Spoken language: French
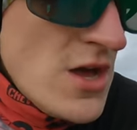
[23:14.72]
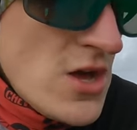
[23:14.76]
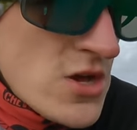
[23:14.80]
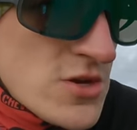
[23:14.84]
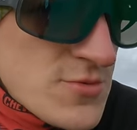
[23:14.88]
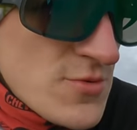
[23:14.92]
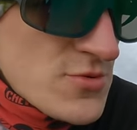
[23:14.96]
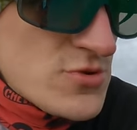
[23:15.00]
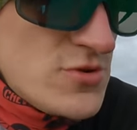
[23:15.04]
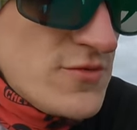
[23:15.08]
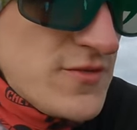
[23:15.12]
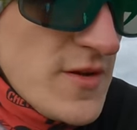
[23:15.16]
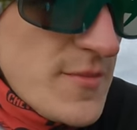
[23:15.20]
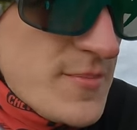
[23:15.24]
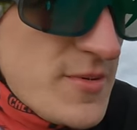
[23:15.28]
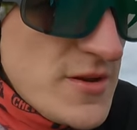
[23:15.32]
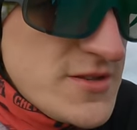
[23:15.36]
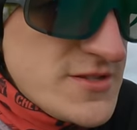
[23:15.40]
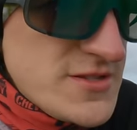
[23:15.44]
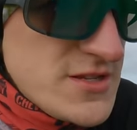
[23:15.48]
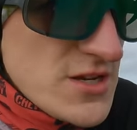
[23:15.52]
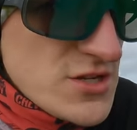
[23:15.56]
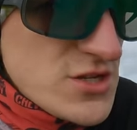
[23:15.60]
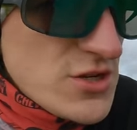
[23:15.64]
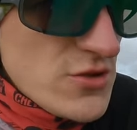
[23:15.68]
Je me suis fait
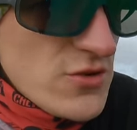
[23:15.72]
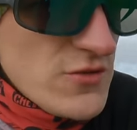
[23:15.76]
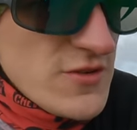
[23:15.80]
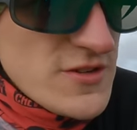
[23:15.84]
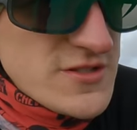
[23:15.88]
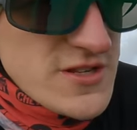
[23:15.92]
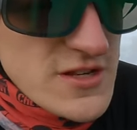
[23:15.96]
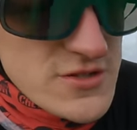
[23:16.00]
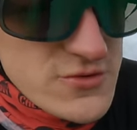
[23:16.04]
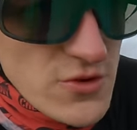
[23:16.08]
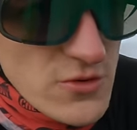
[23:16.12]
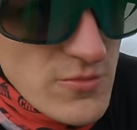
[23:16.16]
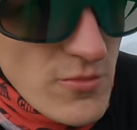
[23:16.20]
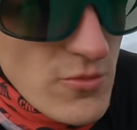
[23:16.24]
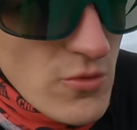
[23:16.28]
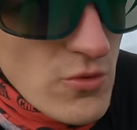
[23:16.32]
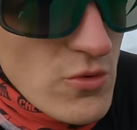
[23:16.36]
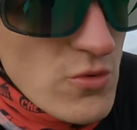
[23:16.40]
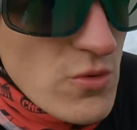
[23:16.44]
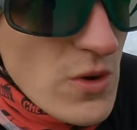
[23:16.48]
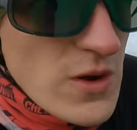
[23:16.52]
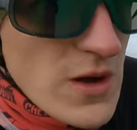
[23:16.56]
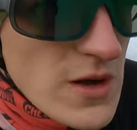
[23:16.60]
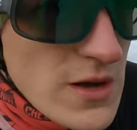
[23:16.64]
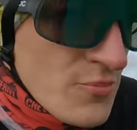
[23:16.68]
plaisir, j'ai trouvé ça sur le bon
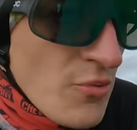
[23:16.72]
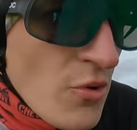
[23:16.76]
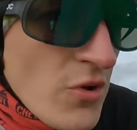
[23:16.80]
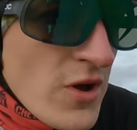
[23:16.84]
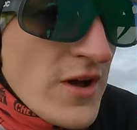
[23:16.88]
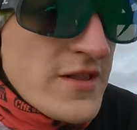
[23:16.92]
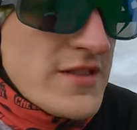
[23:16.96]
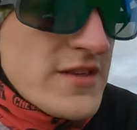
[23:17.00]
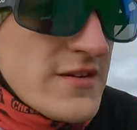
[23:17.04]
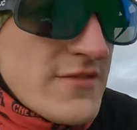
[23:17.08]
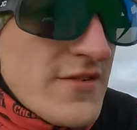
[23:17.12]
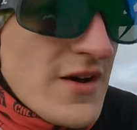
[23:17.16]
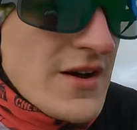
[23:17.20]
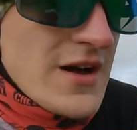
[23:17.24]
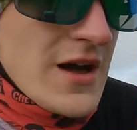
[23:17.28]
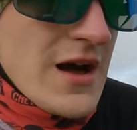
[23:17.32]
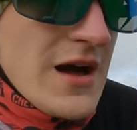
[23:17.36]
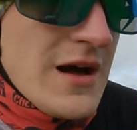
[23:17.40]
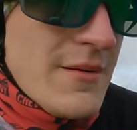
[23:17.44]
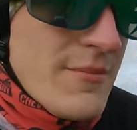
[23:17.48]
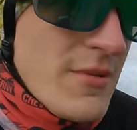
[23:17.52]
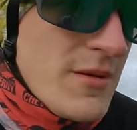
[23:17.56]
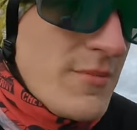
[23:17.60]
coin pour gagner 20 grammes.